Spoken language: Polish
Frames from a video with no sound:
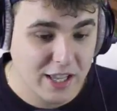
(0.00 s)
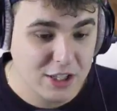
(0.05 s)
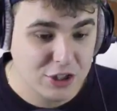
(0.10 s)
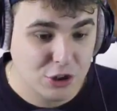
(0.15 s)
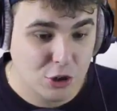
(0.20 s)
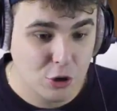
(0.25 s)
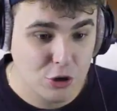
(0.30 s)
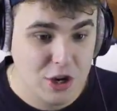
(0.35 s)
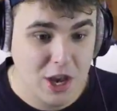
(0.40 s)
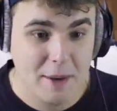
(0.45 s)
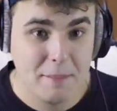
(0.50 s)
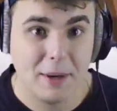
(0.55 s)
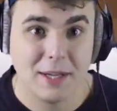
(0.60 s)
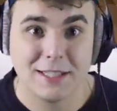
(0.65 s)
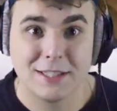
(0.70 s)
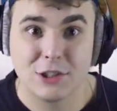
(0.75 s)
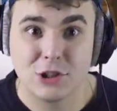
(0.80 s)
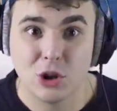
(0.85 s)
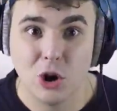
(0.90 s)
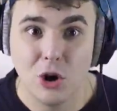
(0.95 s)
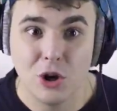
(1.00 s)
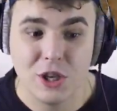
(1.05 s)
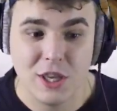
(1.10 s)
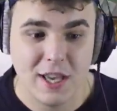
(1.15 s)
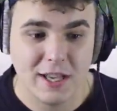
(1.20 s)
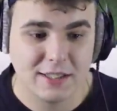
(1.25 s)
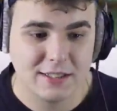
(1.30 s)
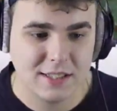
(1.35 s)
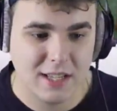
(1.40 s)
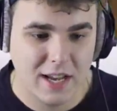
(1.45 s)
też go nie ma, co
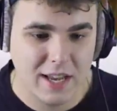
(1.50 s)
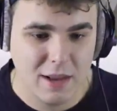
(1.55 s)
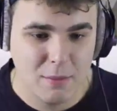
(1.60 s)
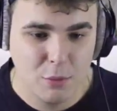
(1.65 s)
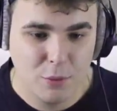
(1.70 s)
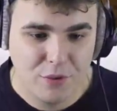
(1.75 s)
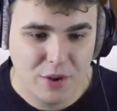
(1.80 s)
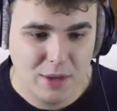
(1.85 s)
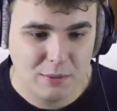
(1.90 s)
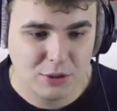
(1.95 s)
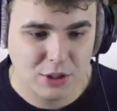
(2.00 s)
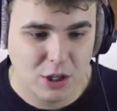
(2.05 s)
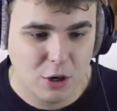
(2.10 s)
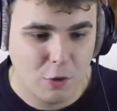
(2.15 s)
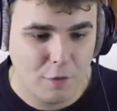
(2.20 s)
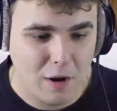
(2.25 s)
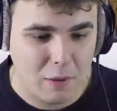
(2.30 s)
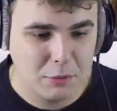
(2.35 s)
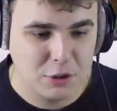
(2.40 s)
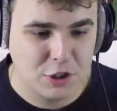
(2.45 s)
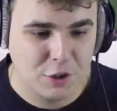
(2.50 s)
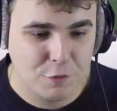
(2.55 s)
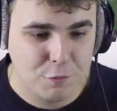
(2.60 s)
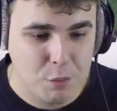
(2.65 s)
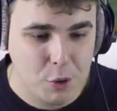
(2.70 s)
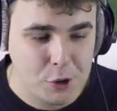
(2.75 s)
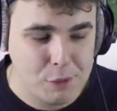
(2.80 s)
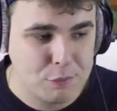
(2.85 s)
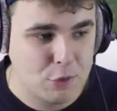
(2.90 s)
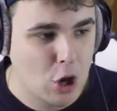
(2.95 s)
jest? A ja mówiłem, że chowamy się w
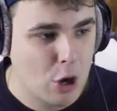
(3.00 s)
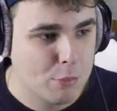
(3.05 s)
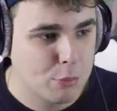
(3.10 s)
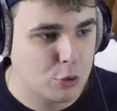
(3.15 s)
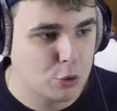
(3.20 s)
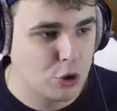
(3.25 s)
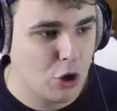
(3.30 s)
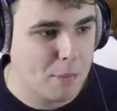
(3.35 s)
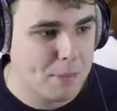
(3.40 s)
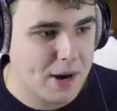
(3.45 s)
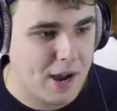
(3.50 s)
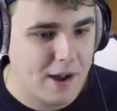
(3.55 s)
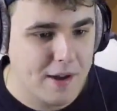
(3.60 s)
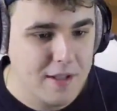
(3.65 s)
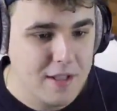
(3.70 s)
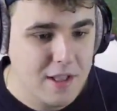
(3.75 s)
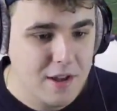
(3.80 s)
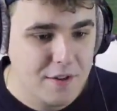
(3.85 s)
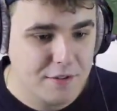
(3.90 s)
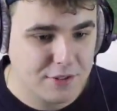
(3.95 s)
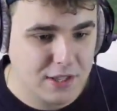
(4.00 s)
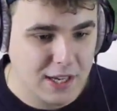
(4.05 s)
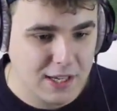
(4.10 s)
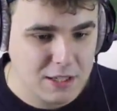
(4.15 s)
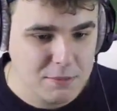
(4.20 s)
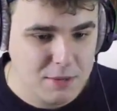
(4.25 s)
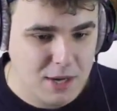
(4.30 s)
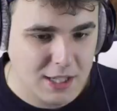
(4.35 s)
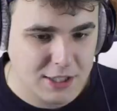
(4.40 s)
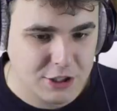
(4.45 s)
moim domku, dobra W
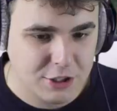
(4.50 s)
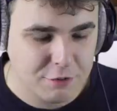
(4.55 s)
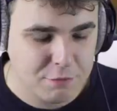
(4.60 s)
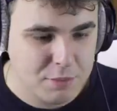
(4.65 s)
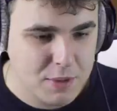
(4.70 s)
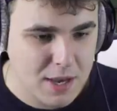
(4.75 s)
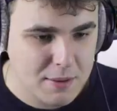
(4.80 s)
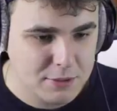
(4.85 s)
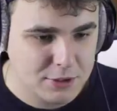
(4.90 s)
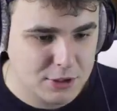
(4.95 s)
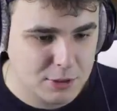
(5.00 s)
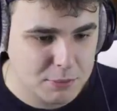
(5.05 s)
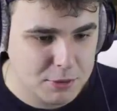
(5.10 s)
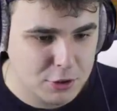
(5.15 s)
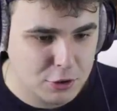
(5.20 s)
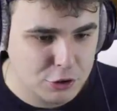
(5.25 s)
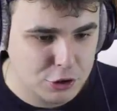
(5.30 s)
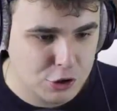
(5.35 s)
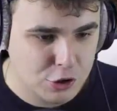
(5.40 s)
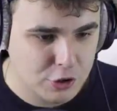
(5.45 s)
takim razie wbijamy sobie do